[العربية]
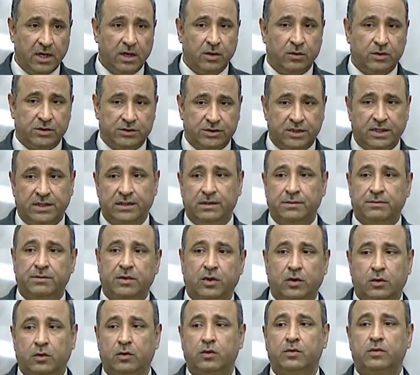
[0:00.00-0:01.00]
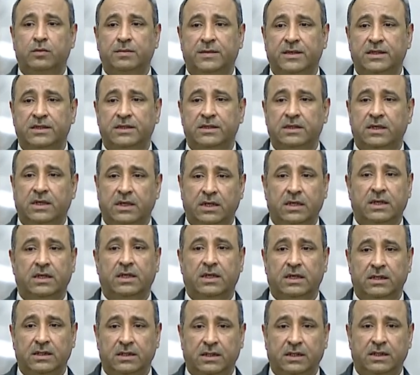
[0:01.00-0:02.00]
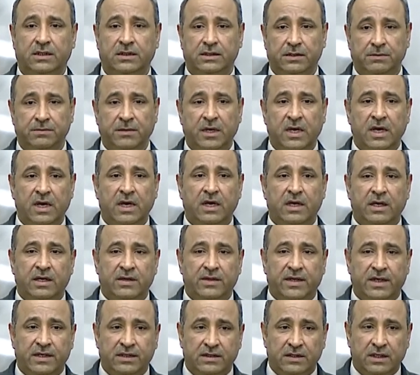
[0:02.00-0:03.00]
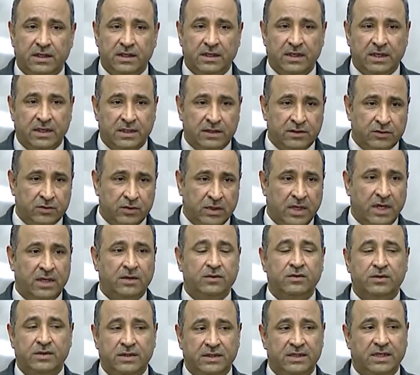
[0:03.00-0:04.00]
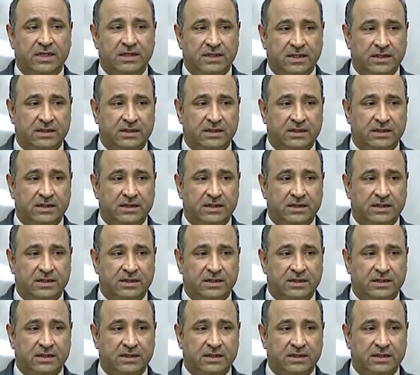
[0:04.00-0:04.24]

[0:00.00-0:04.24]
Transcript: وجانب حكومة آه، الإقليم إذا لا نريد أن